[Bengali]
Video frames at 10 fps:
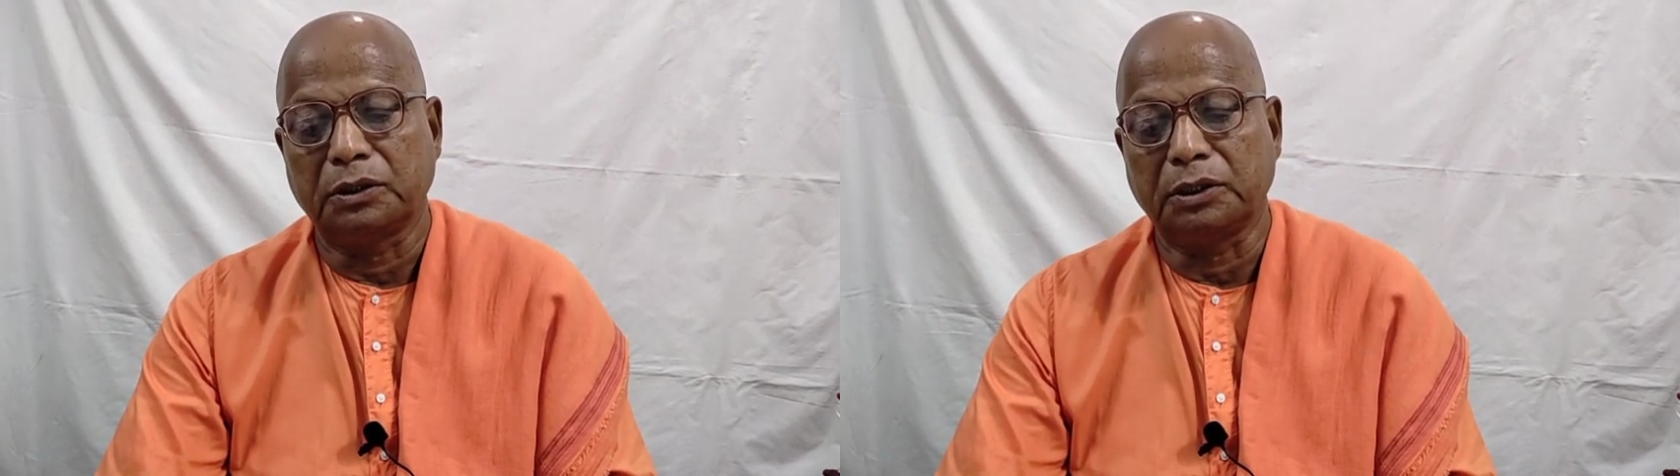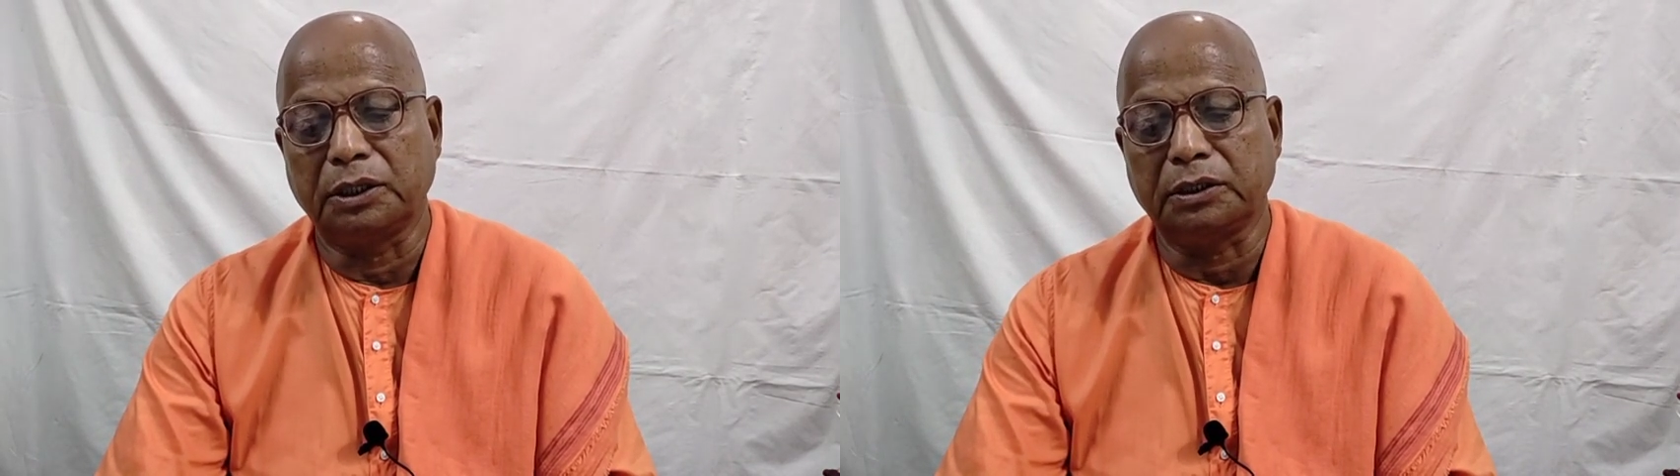
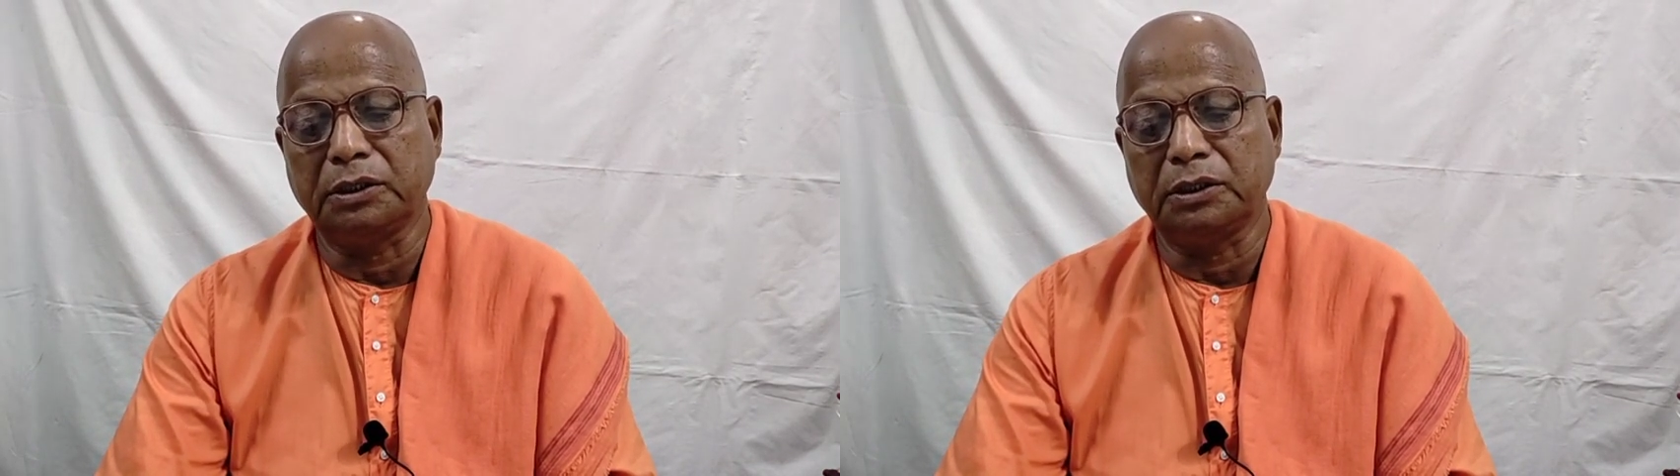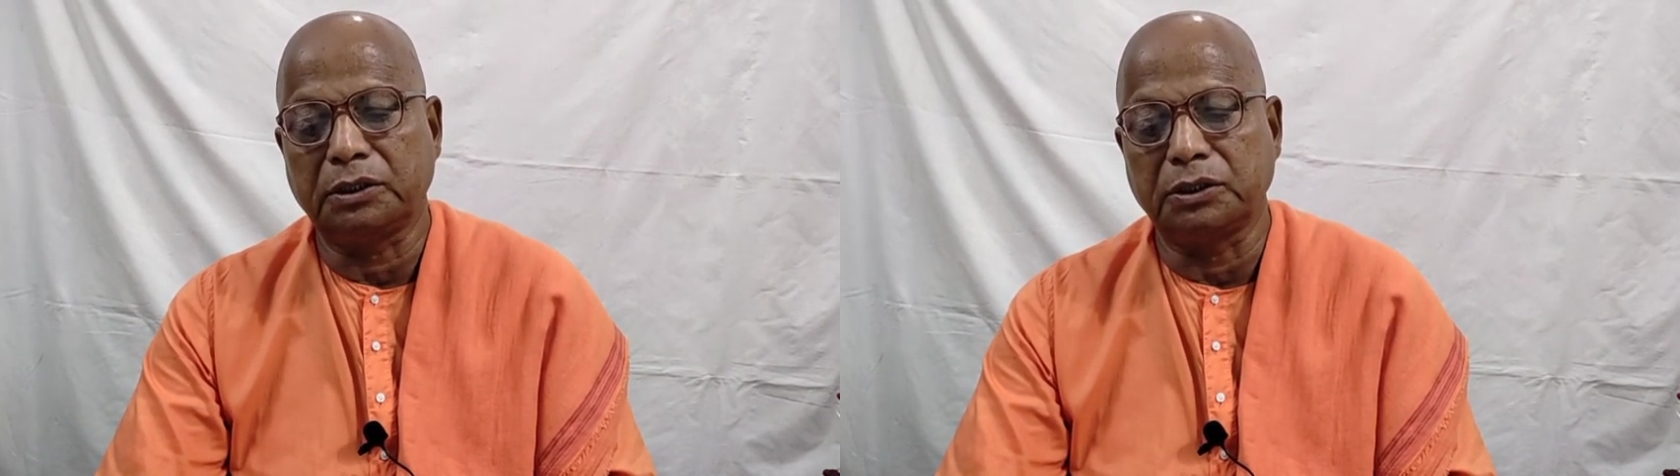
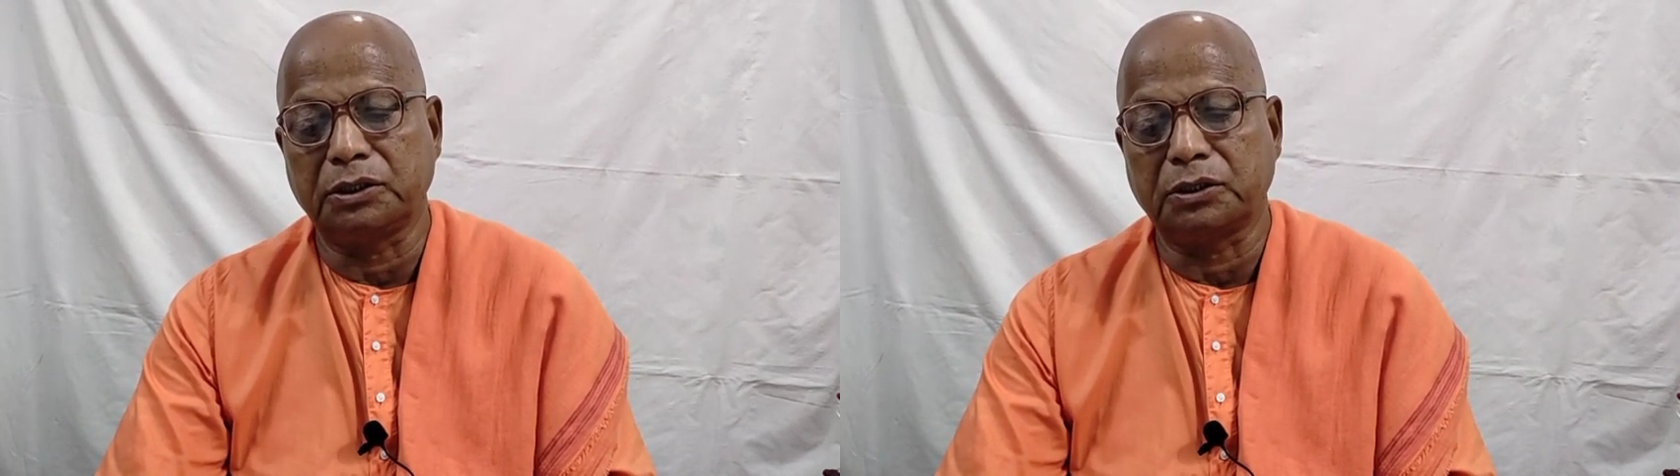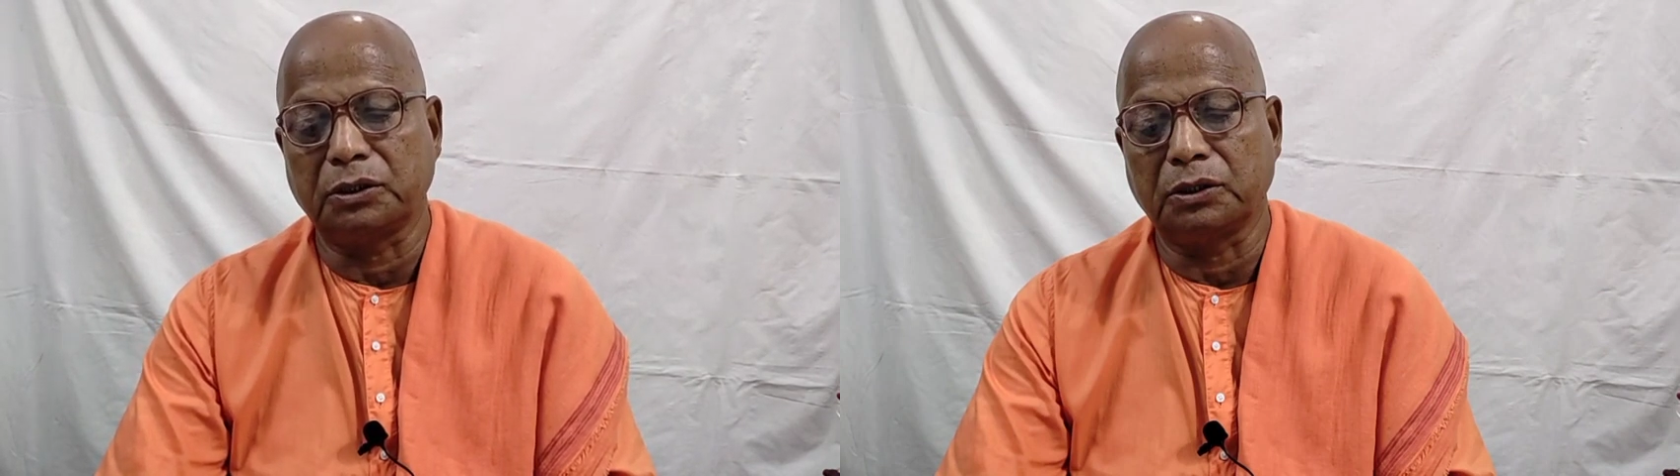ত্যাগী
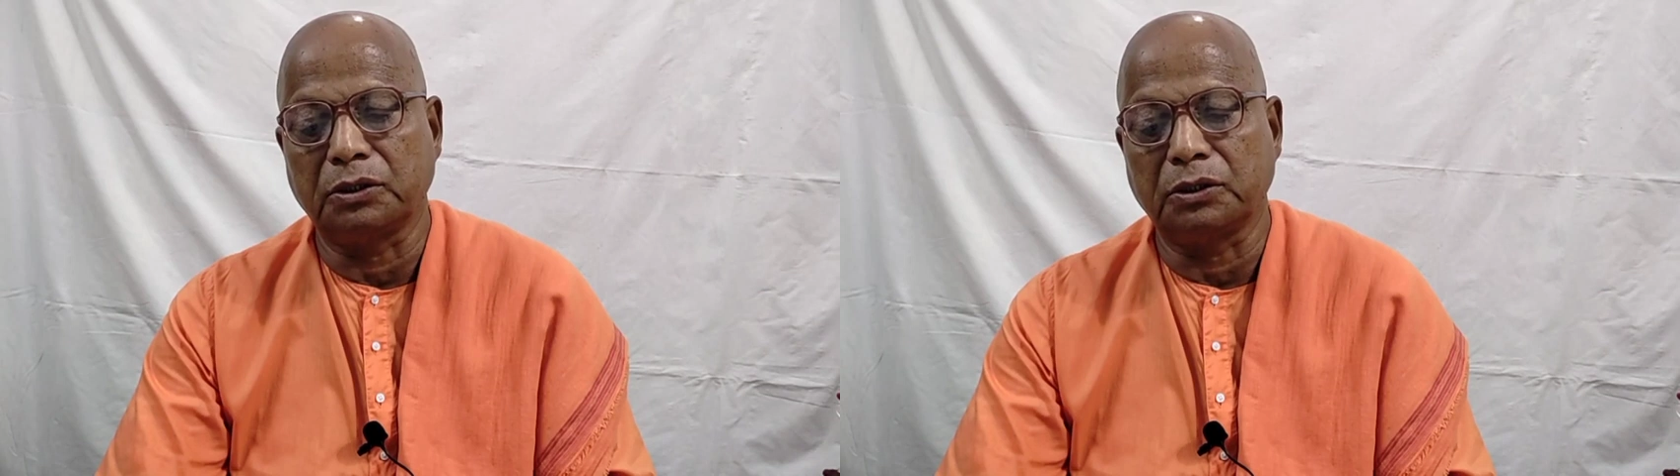শিষ্য